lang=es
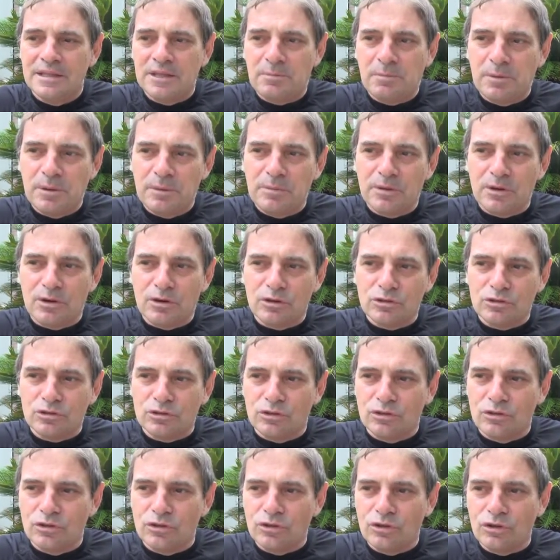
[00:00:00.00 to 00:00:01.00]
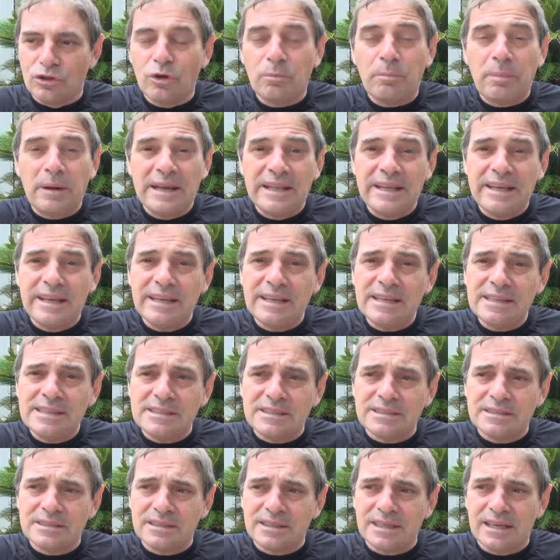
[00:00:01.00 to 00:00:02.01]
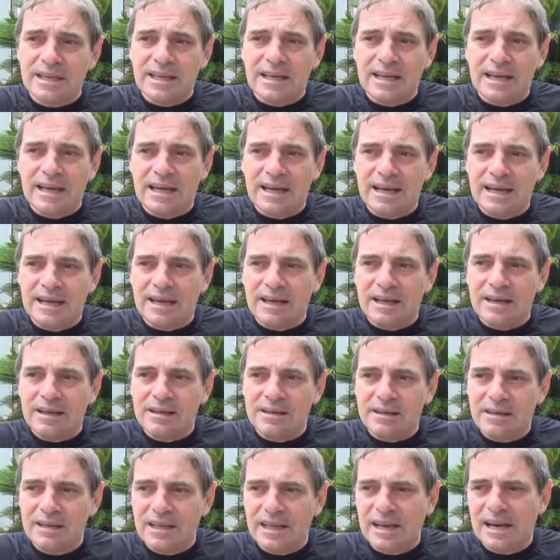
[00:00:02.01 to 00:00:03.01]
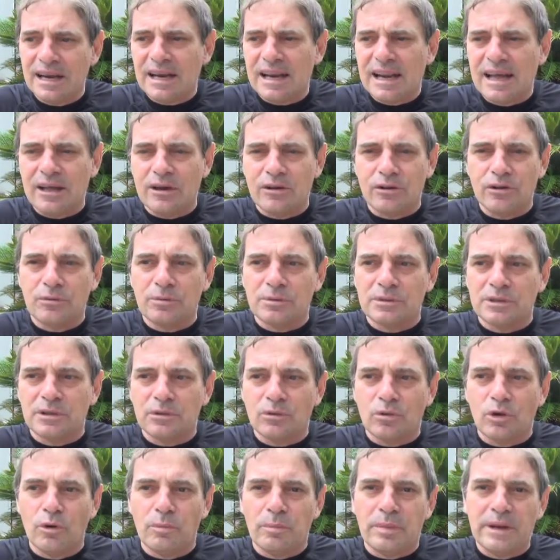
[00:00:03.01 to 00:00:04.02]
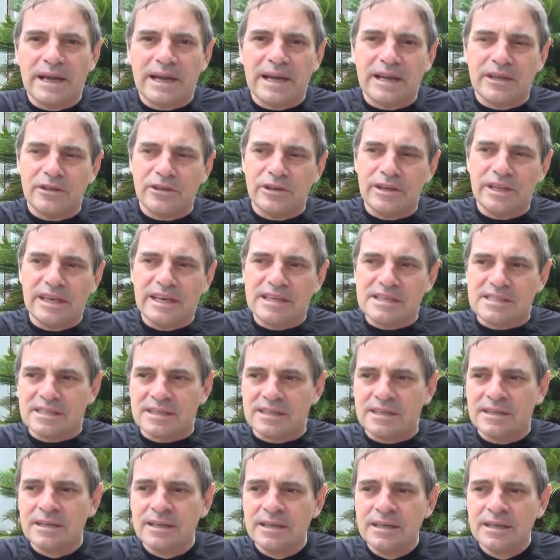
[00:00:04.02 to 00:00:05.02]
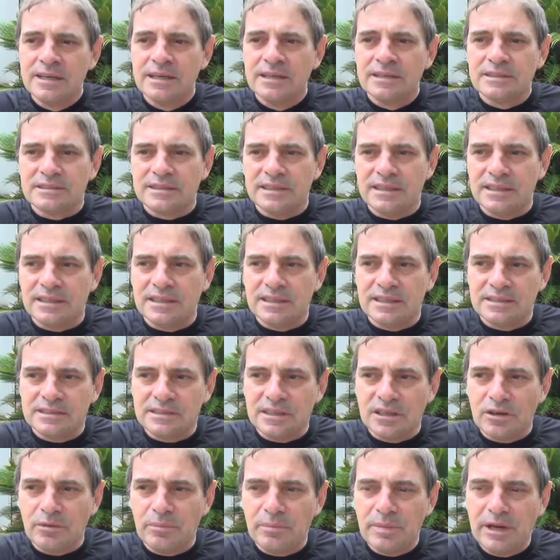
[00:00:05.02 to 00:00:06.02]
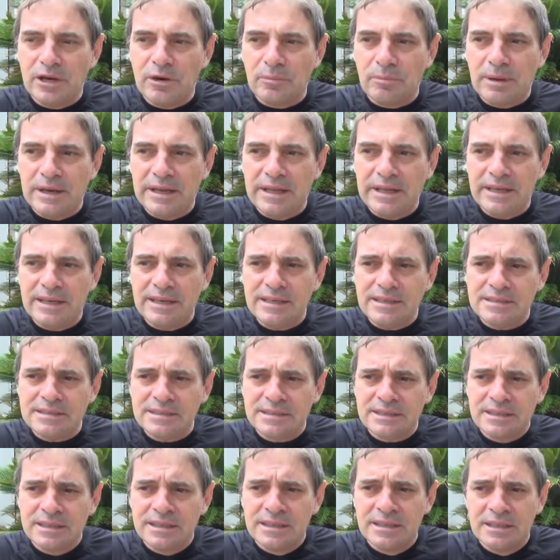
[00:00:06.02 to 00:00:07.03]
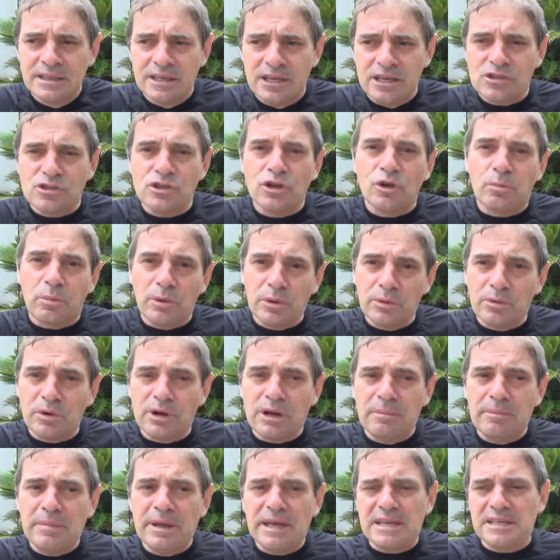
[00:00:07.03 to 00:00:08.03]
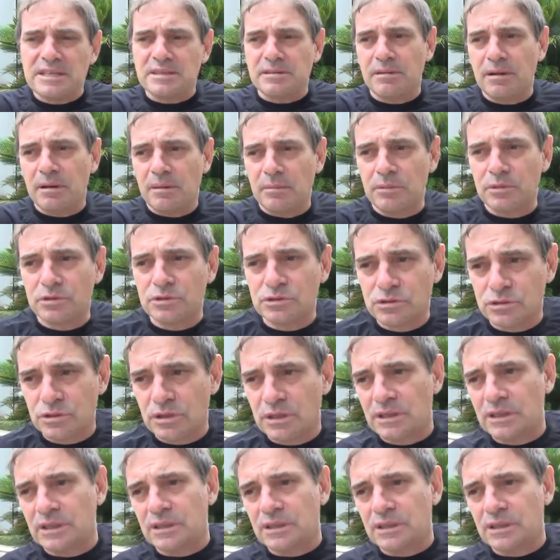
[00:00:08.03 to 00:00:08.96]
después hemos roto dos palieres, que era que era raro, ¿no? Porque tenía un golpe la cañonera y se, rompían los palieres. Eso lo pudimos cambiar, llevábamos